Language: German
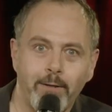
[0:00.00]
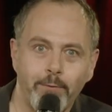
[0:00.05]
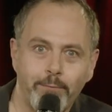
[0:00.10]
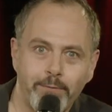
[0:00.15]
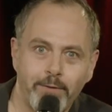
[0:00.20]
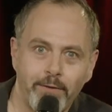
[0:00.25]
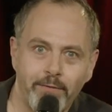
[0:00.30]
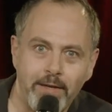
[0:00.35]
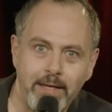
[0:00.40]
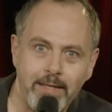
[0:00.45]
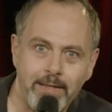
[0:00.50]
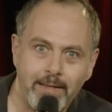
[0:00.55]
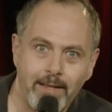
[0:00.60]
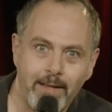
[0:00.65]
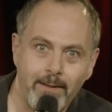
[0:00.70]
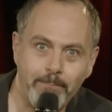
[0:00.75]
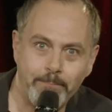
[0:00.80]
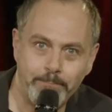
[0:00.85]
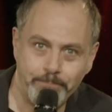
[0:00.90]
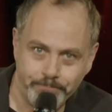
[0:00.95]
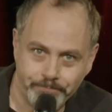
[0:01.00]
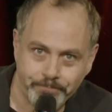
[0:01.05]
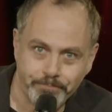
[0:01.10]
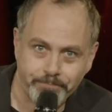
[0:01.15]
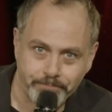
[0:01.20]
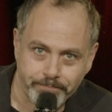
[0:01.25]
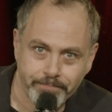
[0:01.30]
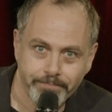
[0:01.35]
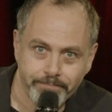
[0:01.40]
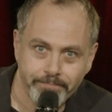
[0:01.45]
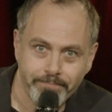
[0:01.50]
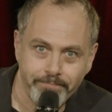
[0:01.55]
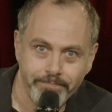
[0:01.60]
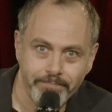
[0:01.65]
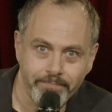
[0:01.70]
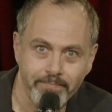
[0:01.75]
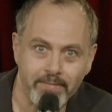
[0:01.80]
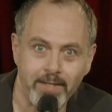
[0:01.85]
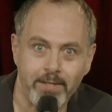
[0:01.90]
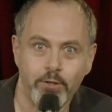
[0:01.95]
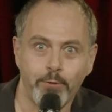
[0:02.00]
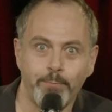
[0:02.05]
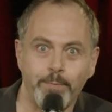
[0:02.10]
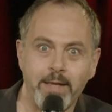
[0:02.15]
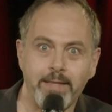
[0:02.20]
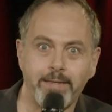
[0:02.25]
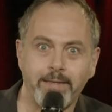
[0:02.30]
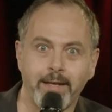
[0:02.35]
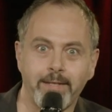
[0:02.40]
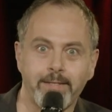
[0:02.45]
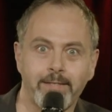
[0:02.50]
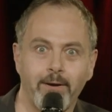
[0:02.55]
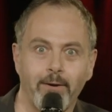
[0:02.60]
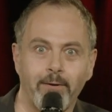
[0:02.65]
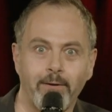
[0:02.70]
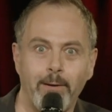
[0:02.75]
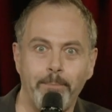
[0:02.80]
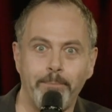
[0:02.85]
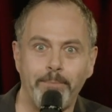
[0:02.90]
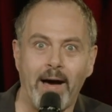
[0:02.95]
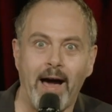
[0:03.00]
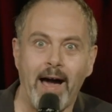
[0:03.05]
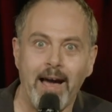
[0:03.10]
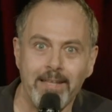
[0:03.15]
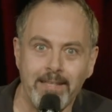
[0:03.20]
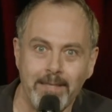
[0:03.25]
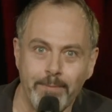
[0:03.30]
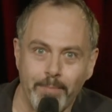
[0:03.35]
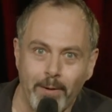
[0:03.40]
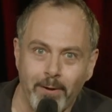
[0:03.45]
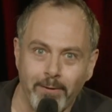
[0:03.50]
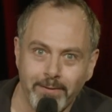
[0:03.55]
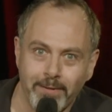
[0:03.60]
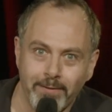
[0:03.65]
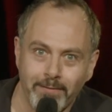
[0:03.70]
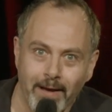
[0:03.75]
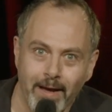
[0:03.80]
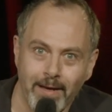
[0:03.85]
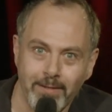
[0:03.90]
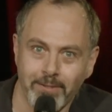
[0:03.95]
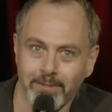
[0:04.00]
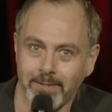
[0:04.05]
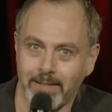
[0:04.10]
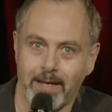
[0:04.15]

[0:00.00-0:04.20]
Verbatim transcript: auf den Windeln. Die Spitex kann gerade beide baden, weißt du?